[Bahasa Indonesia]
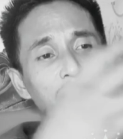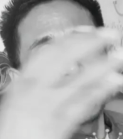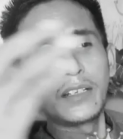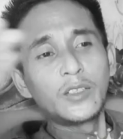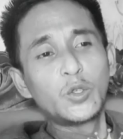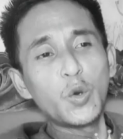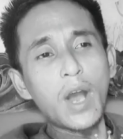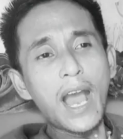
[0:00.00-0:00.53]

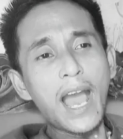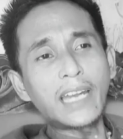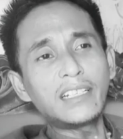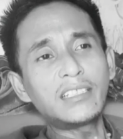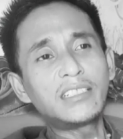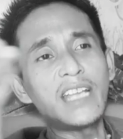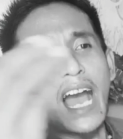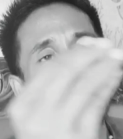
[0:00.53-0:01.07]
Dua
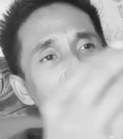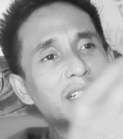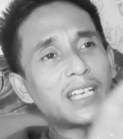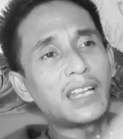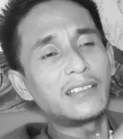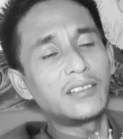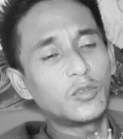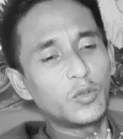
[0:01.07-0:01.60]
hadis
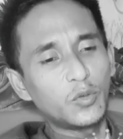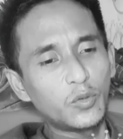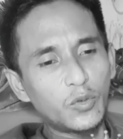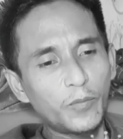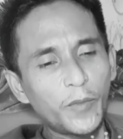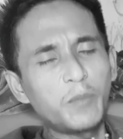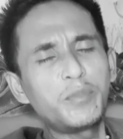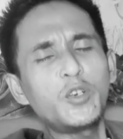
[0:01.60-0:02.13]
diamalkan
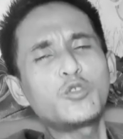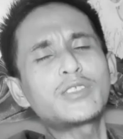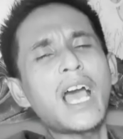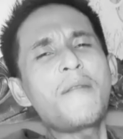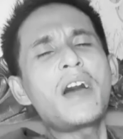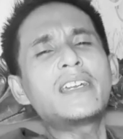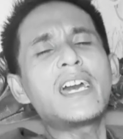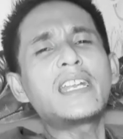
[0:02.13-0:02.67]
itu lebih
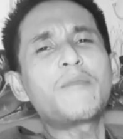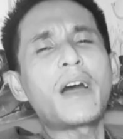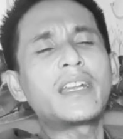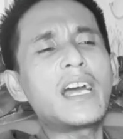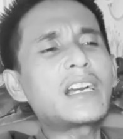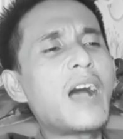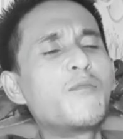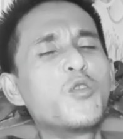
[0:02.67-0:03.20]
utama
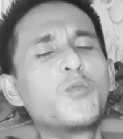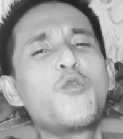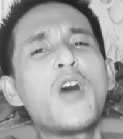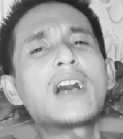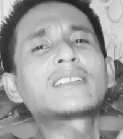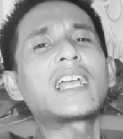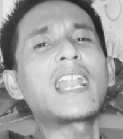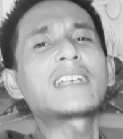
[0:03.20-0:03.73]
daripada kamu
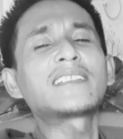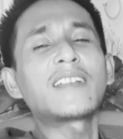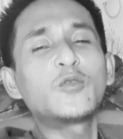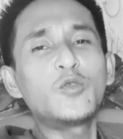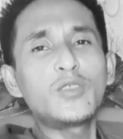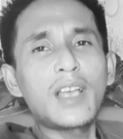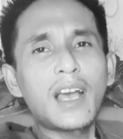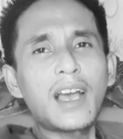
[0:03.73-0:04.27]
buang salah
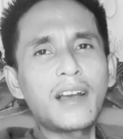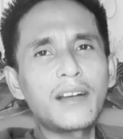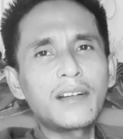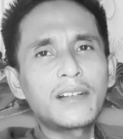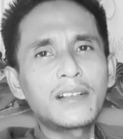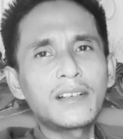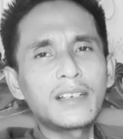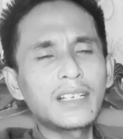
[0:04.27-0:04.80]
satunya.
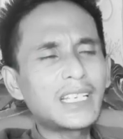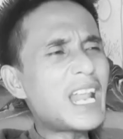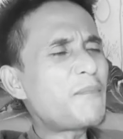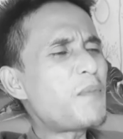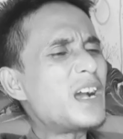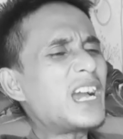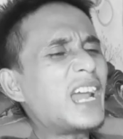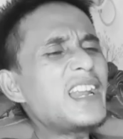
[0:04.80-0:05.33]

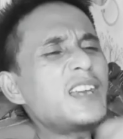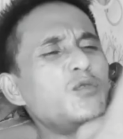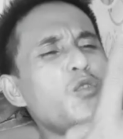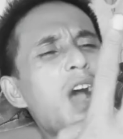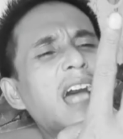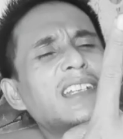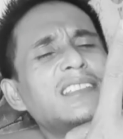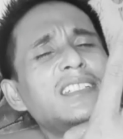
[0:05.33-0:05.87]
Kenapa? Karena
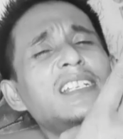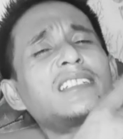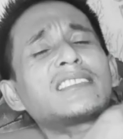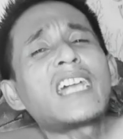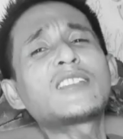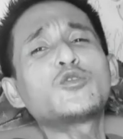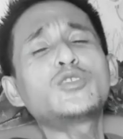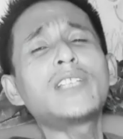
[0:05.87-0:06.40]
dua hadis ini
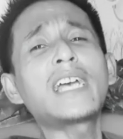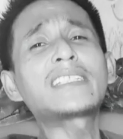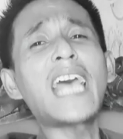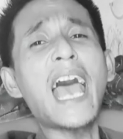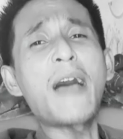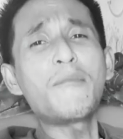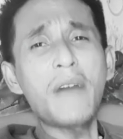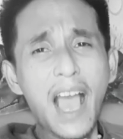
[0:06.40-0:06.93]
statusnya
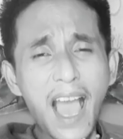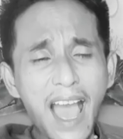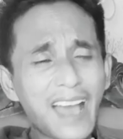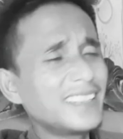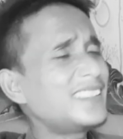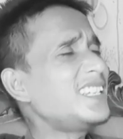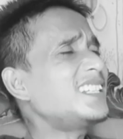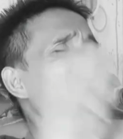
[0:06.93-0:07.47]

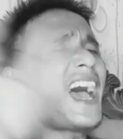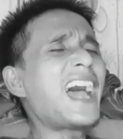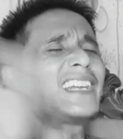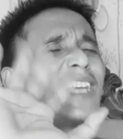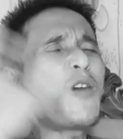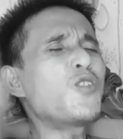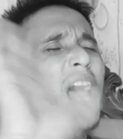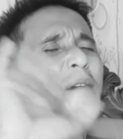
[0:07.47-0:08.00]
sama. Tidak
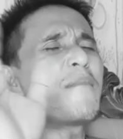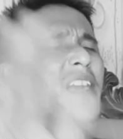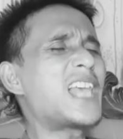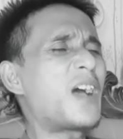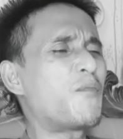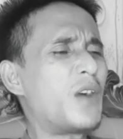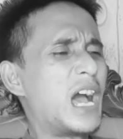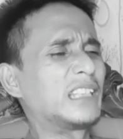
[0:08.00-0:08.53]
ada ulama
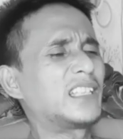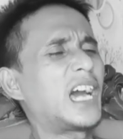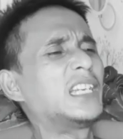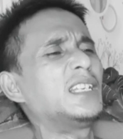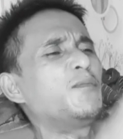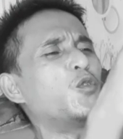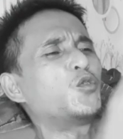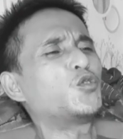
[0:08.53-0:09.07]
yang mengatakan
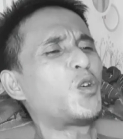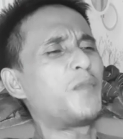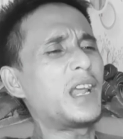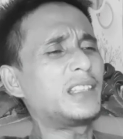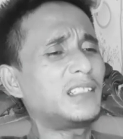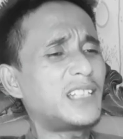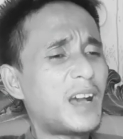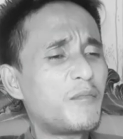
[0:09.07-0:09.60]
Ibnu Zubair
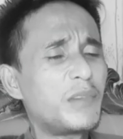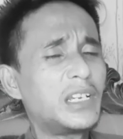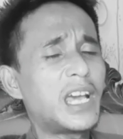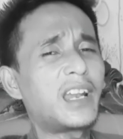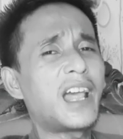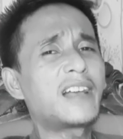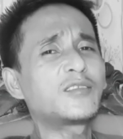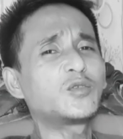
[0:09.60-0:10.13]
tidak
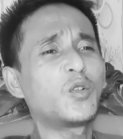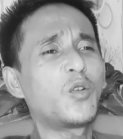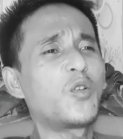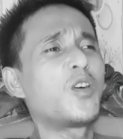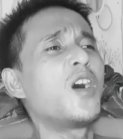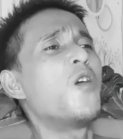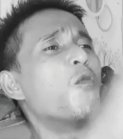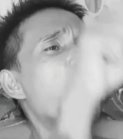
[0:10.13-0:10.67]
melihat
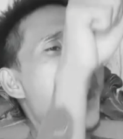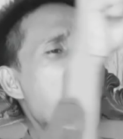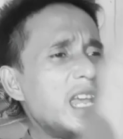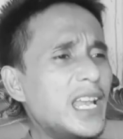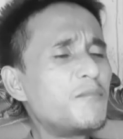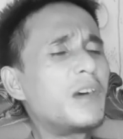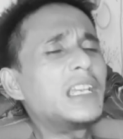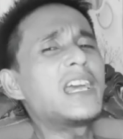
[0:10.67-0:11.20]
langsung.
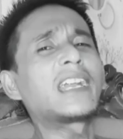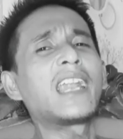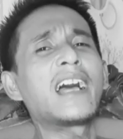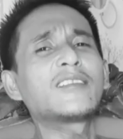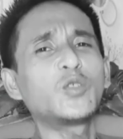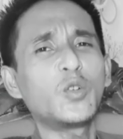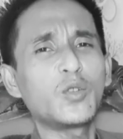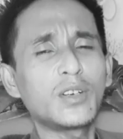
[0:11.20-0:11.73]
Wa'il melihat
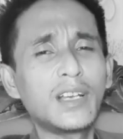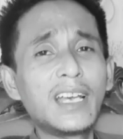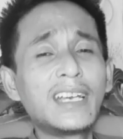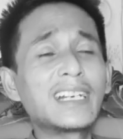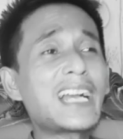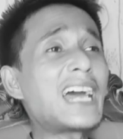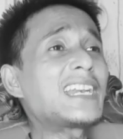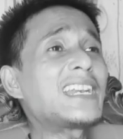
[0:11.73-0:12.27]
langsung.
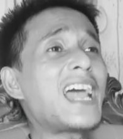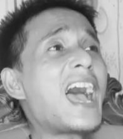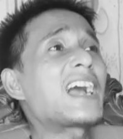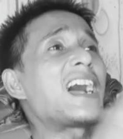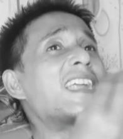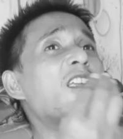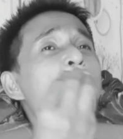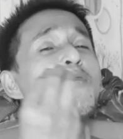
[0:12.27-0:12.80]
Karena
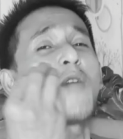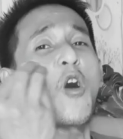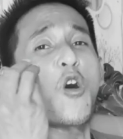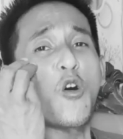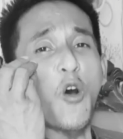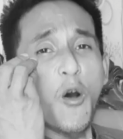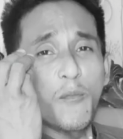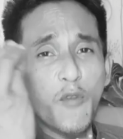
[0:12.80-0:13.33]
kalau mau
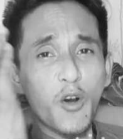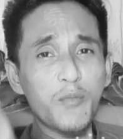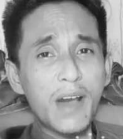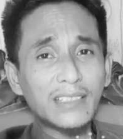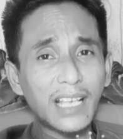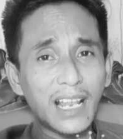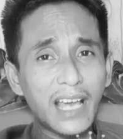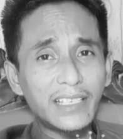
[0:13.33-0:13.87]
ngomong
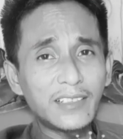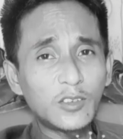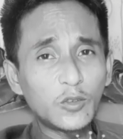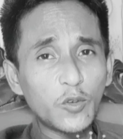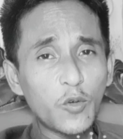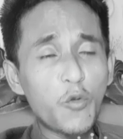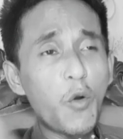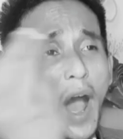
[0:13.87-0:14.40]
masalah itu,
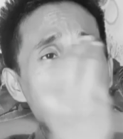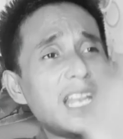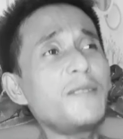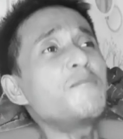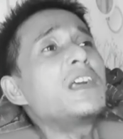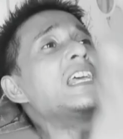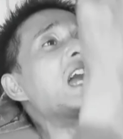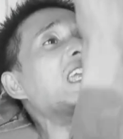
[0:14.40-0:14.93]
Wa'il
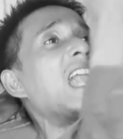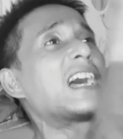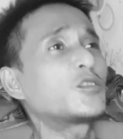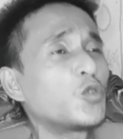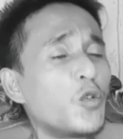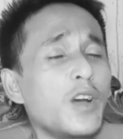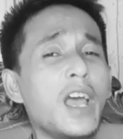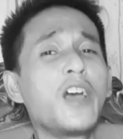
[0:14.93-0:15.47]
melihat
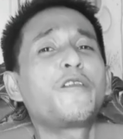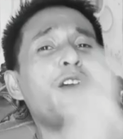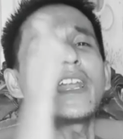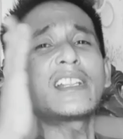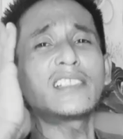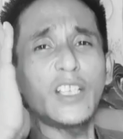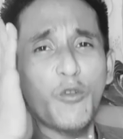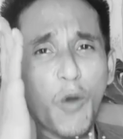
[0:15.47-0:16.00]
langsung,
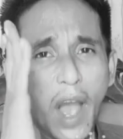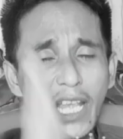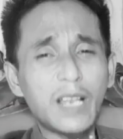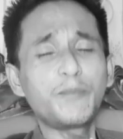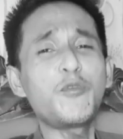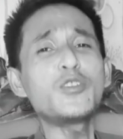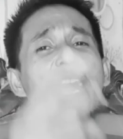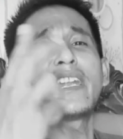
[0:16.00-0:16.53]
versi
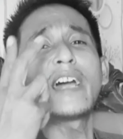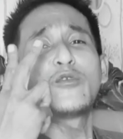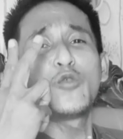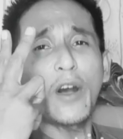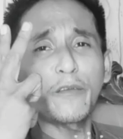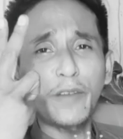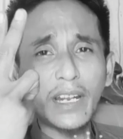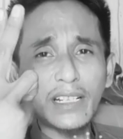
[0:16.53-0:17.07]
Wa'il pun ada
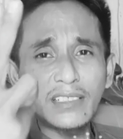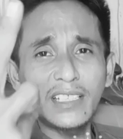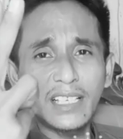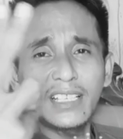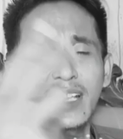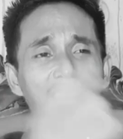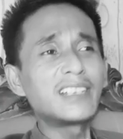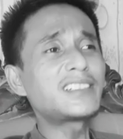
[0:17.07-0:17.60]
dua versi.